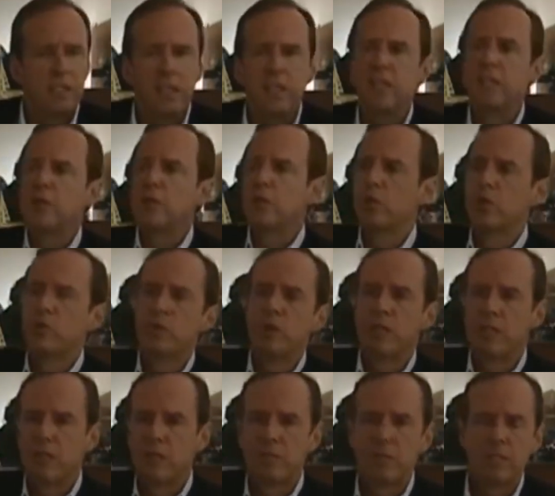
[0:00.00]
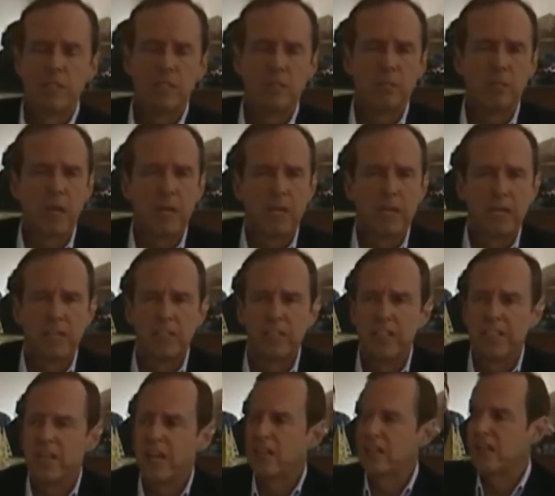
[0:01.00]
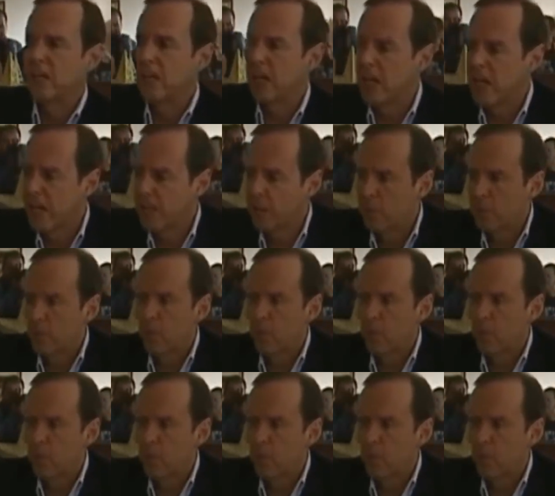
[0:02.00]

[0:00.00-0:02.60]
y de dónde viene la principal cantidad de Evo